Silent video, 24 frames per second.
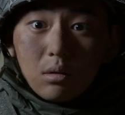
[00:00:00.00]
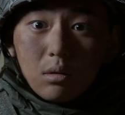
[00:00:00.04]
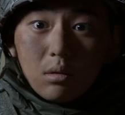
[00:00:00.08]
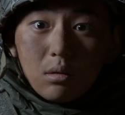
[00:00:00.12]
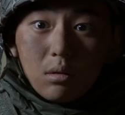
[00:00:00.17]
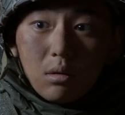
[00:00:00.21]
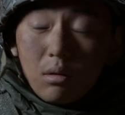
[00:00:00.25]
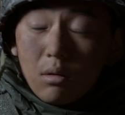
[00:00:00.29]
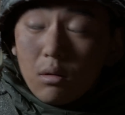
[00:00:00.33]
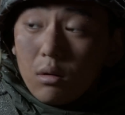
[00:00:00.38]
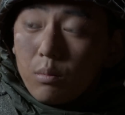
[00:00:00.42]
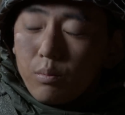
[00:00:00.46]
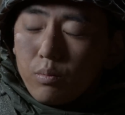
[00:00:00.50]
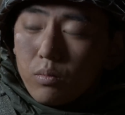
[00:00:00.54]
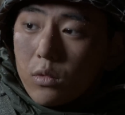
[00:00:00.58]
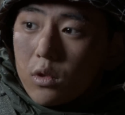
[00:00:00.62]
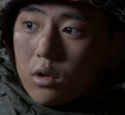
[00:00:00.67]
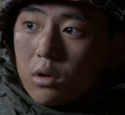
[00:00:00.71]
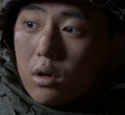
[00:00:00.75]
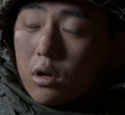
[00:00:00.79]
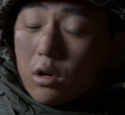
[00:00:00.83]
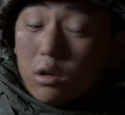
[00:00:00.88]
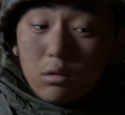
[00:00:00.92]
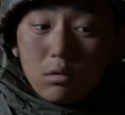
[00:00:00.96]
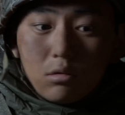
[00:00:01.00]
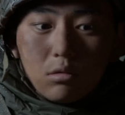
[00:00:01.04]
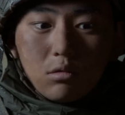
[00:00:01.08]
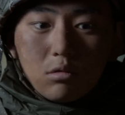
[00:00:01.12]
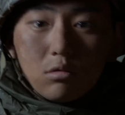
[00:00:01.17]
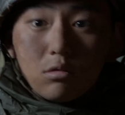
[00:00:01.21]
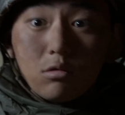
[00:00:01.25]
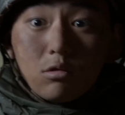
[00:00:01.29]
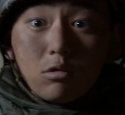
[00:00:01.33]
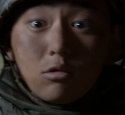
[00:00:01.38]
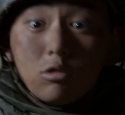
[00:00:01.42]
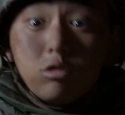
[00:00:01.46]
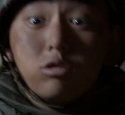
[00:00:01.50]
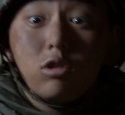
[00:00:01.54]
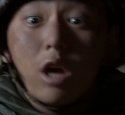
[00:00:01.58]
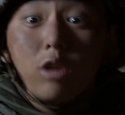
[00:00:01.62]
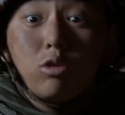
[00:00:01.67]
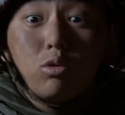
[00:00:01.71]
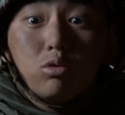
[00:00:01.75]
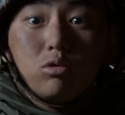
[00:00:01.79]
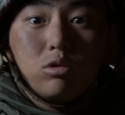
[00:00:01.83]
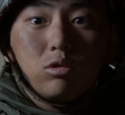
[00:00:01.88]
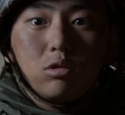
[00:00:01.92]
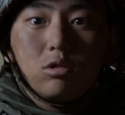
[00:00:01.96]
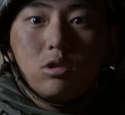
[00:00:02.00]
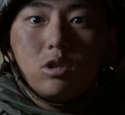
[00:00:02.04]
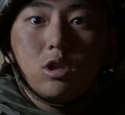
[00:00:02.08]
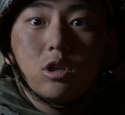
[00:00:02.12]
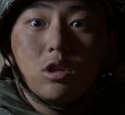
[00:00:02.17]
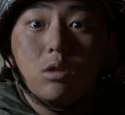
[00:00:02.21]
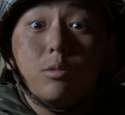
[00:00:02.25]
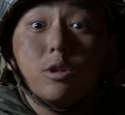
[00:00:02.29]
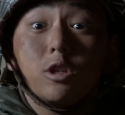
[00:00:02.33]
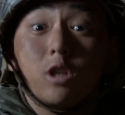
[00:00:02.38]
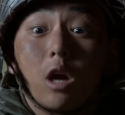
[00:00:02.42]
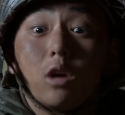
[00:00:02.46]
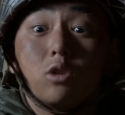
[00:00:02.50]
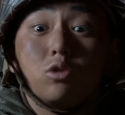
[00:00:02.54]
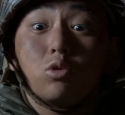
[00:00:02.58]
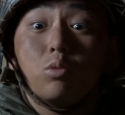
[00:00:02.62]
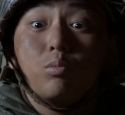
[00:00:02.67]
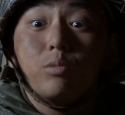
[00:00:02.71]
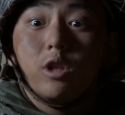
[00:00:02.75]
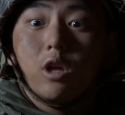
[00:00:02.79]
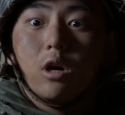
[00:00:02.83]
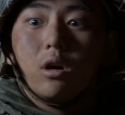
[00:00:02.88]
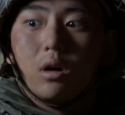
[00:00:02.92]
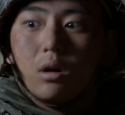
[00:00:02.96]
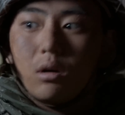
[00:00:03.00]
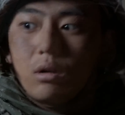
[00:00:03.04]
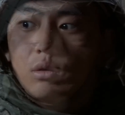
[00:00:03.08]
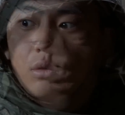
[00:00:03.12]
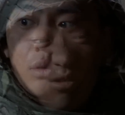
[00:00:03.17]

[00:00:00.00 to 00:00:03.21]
훈련만 했어야? 그래도 지금은 잘 쏩니다.